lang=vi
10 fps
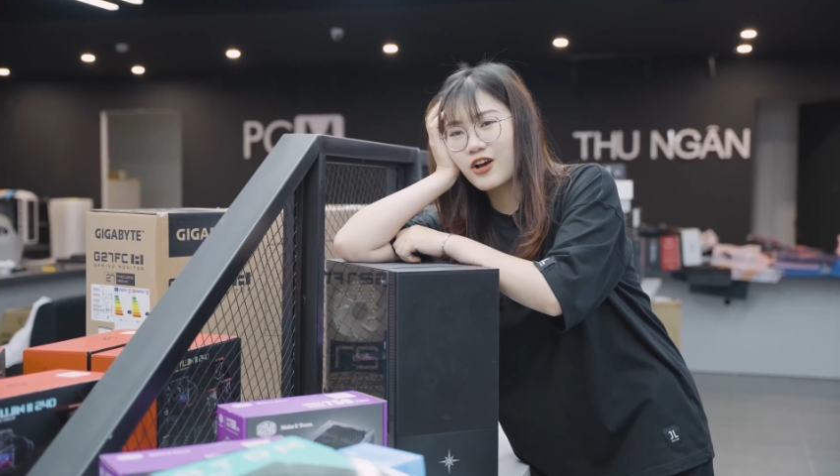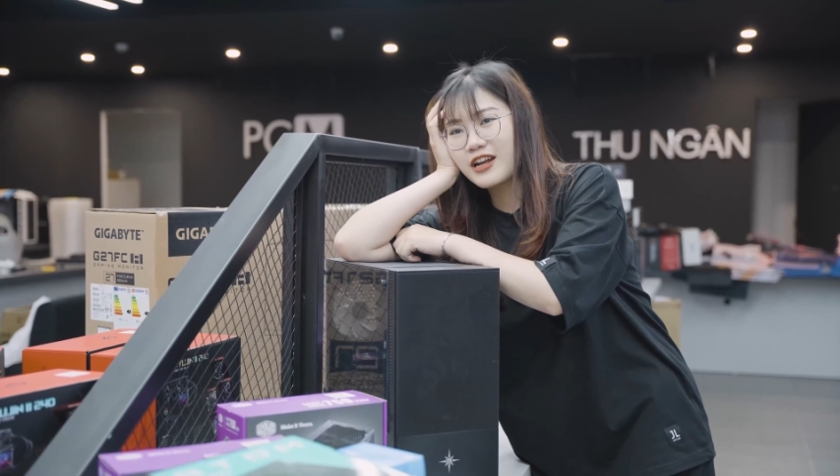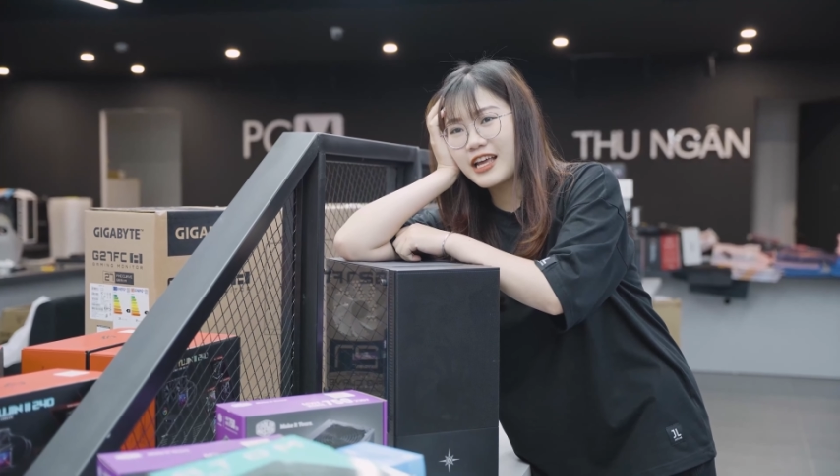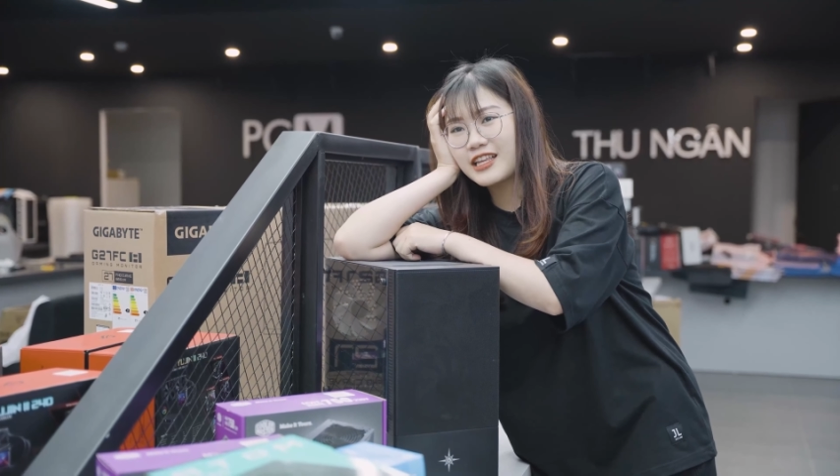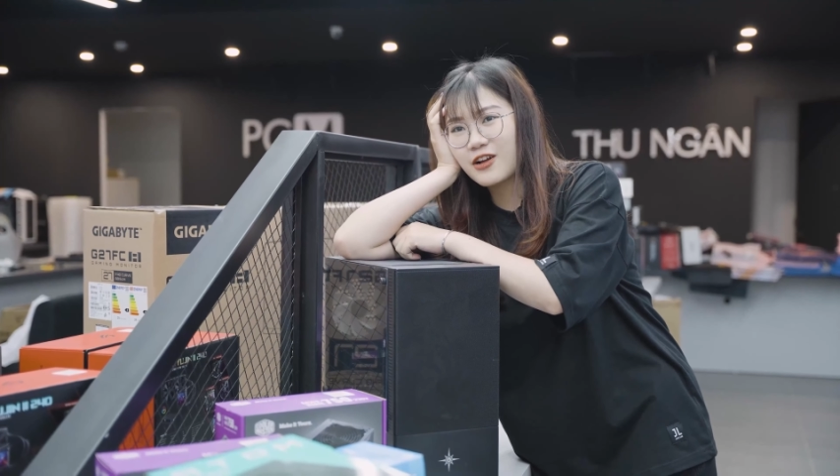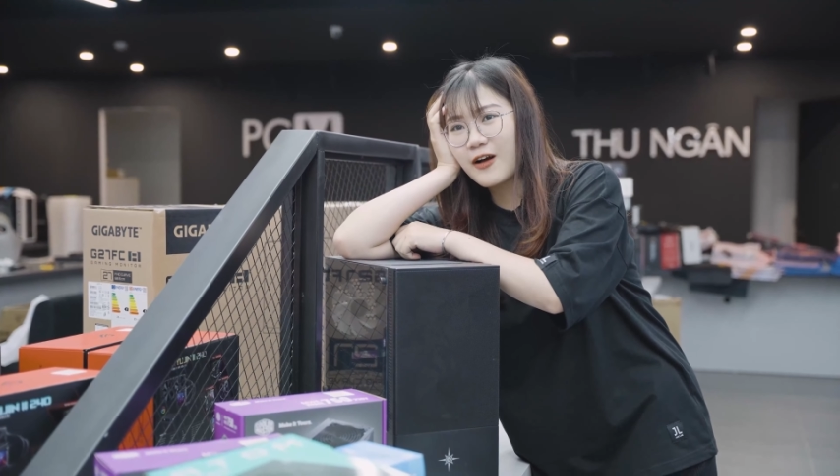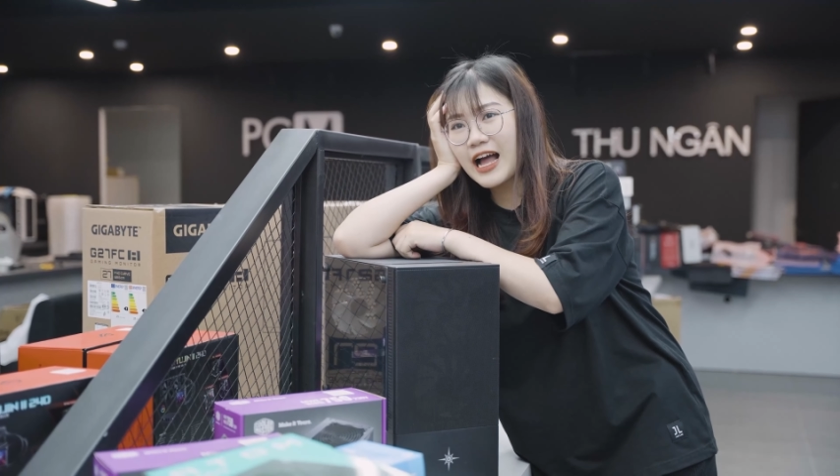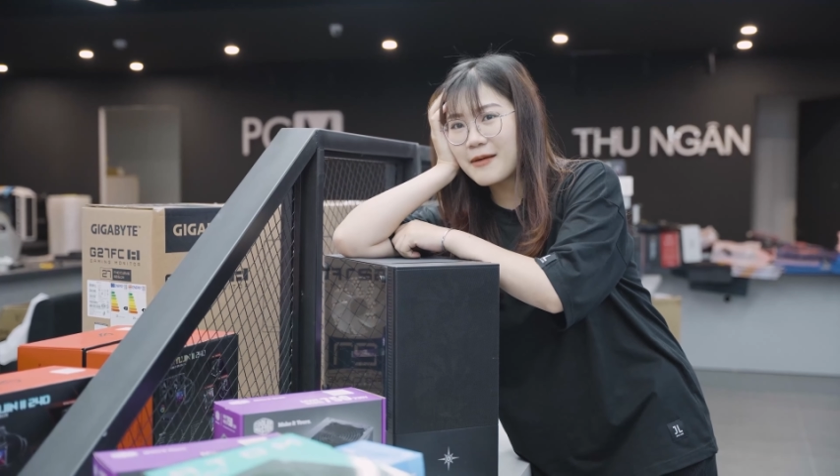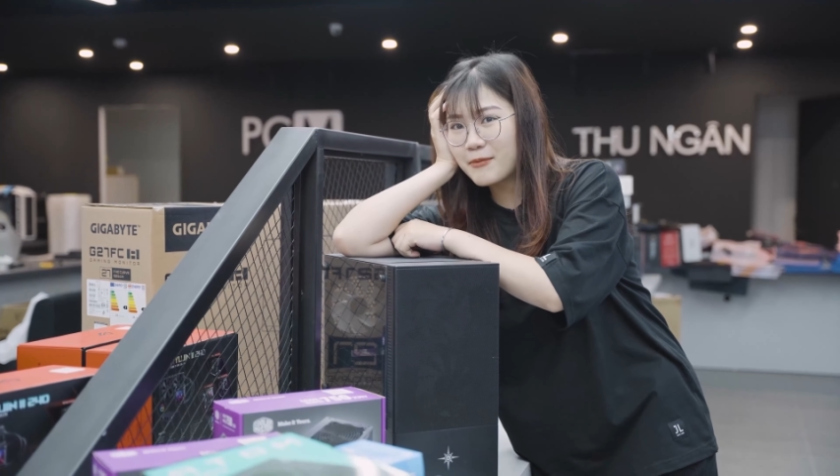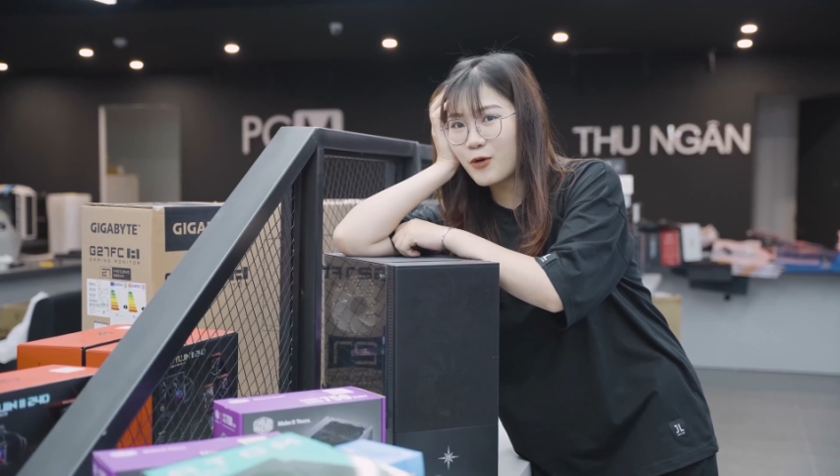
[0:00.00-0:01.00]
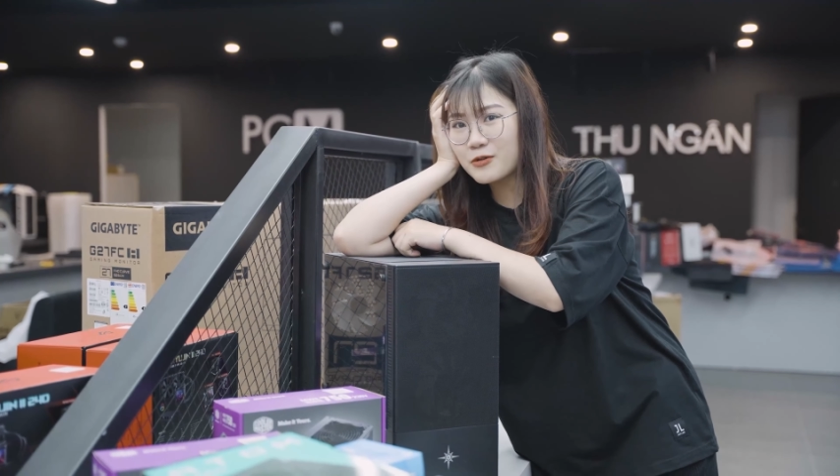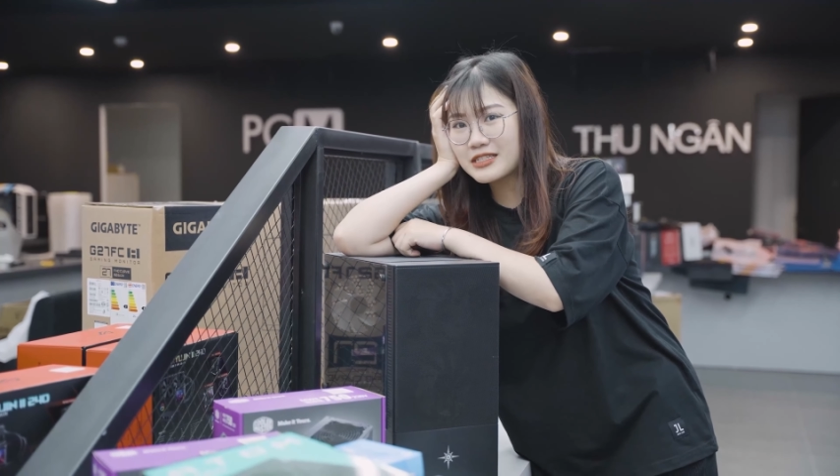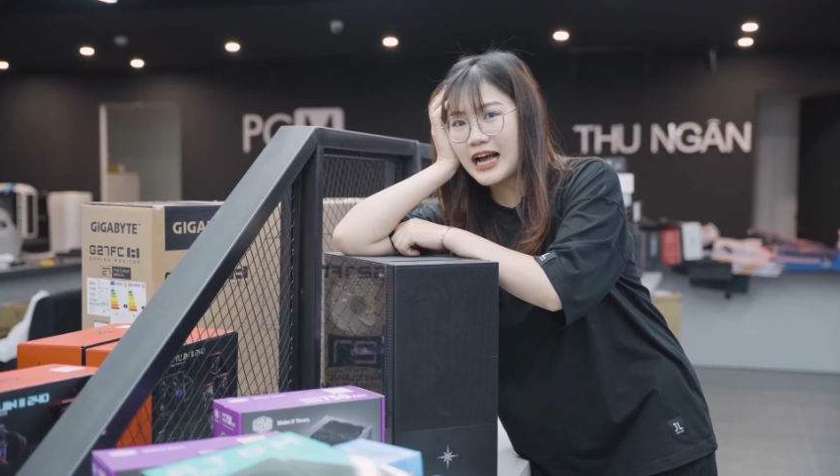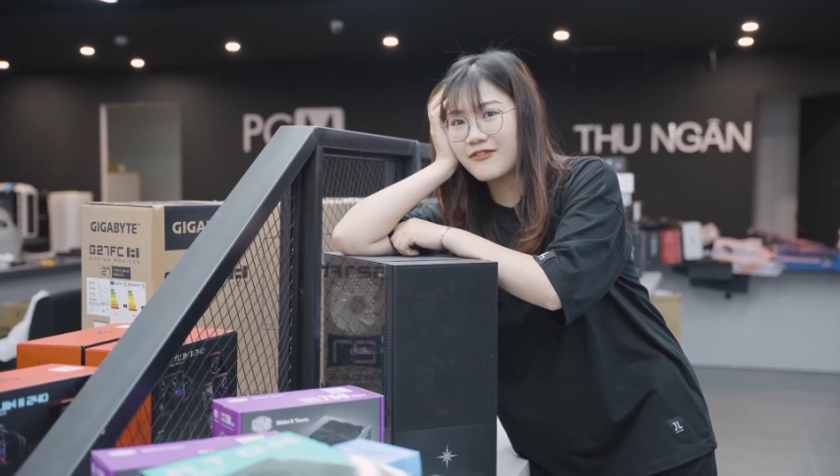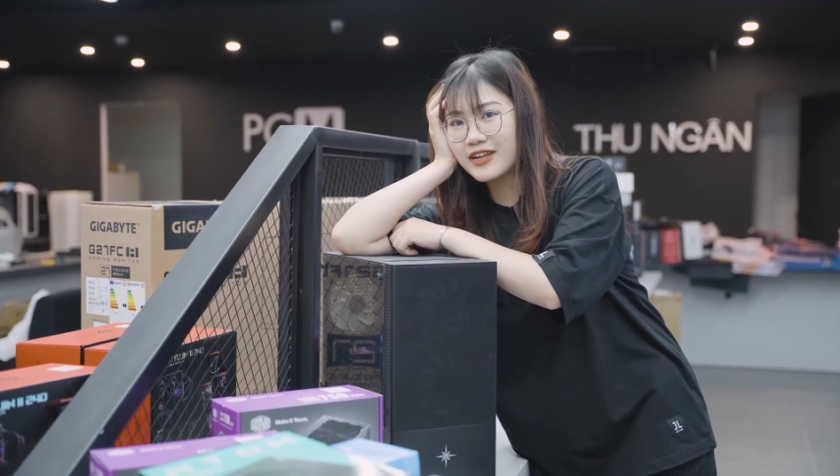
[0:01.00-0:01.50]
con này thì có hai màu
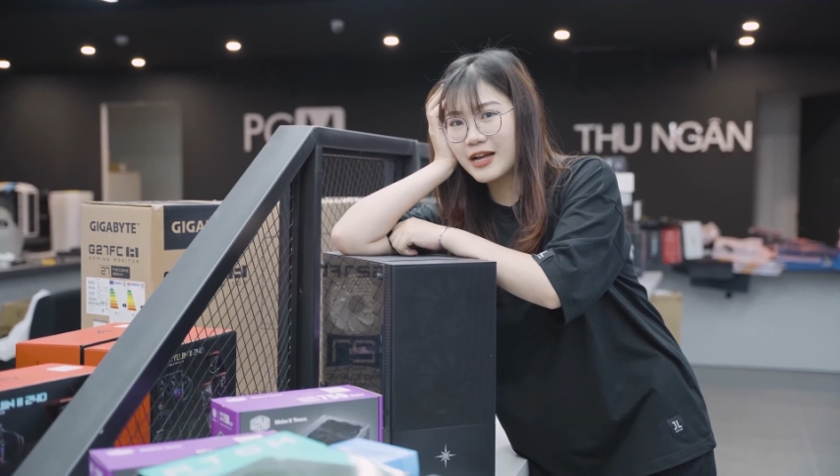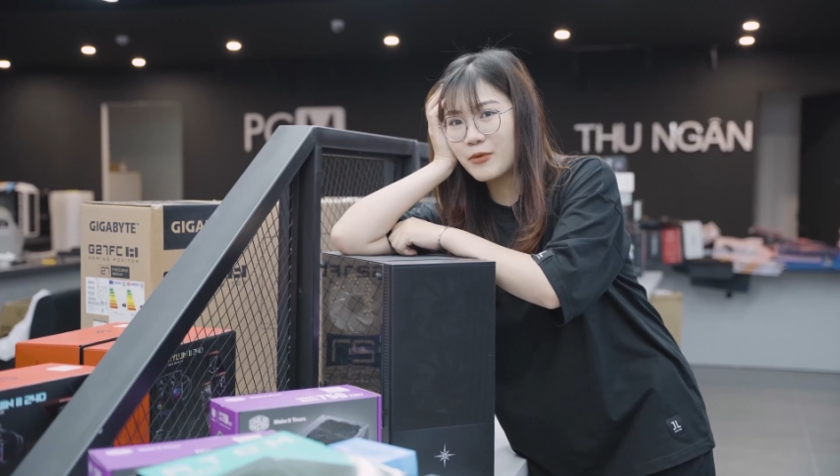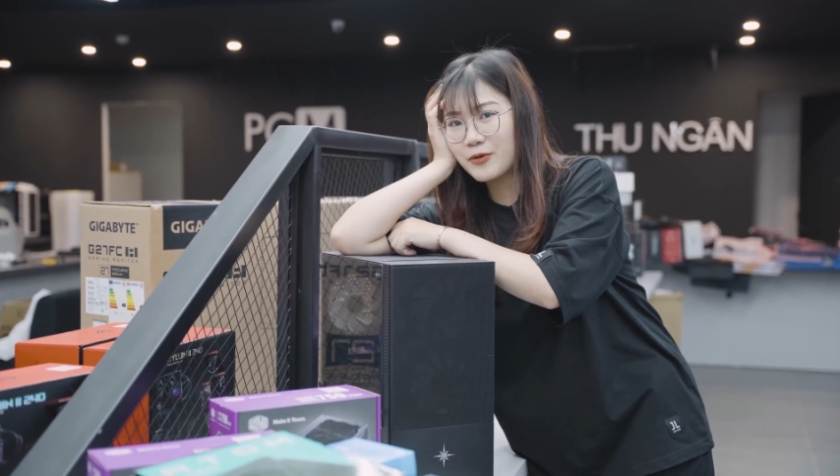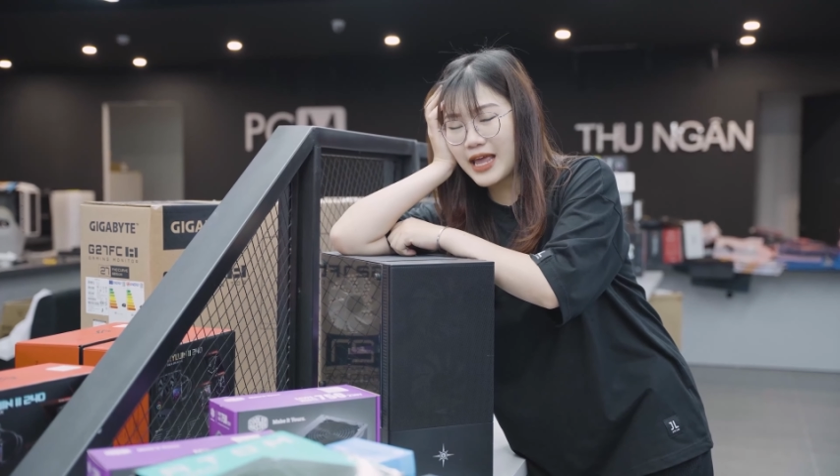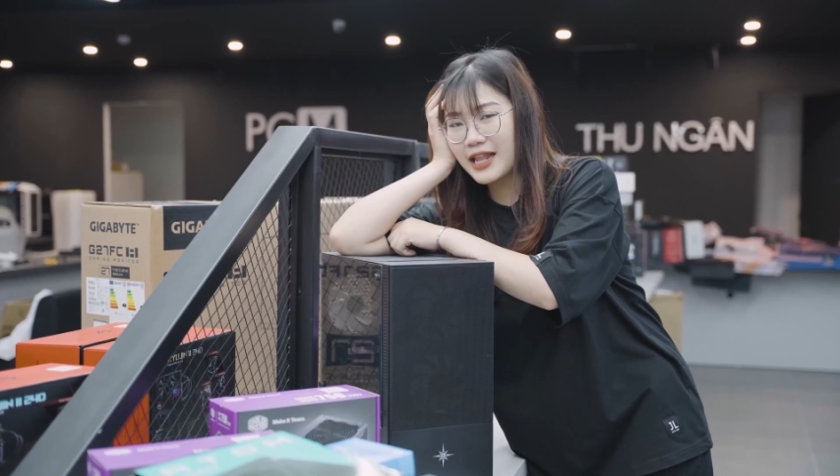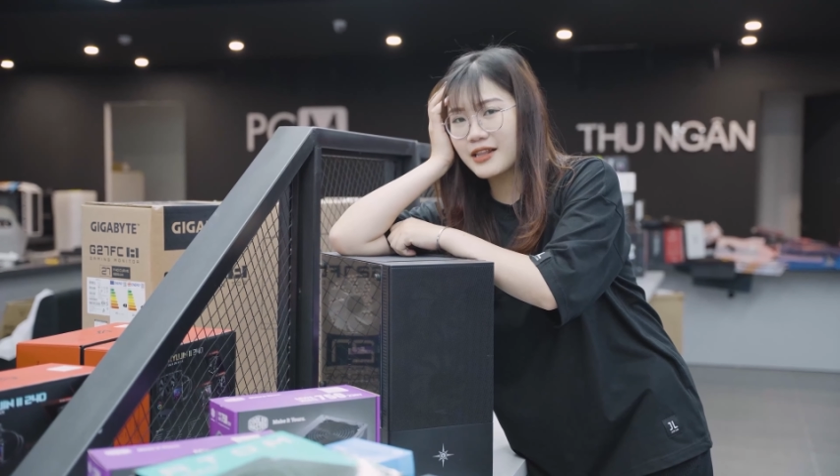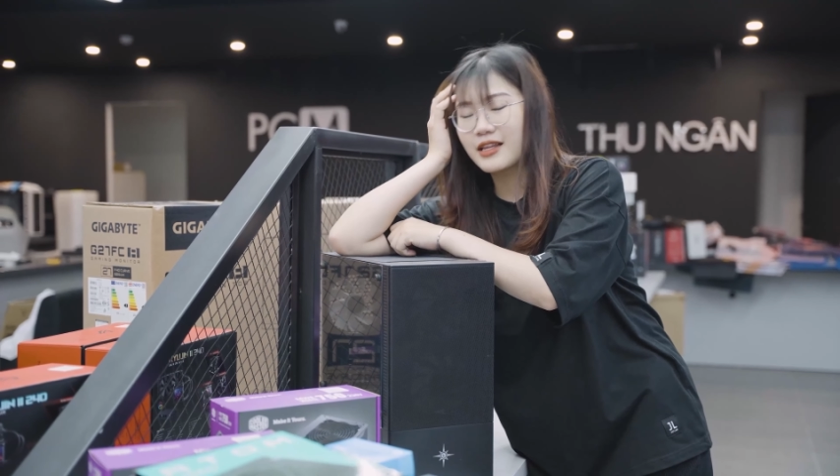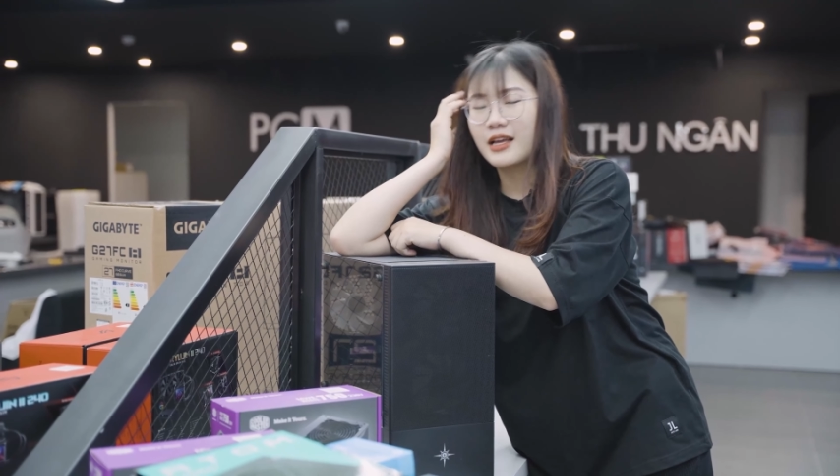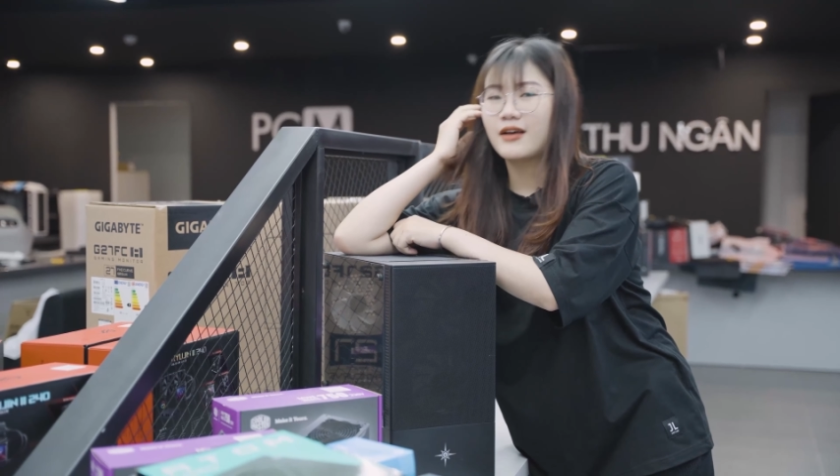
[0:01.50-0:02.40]
trắng với cả màu đen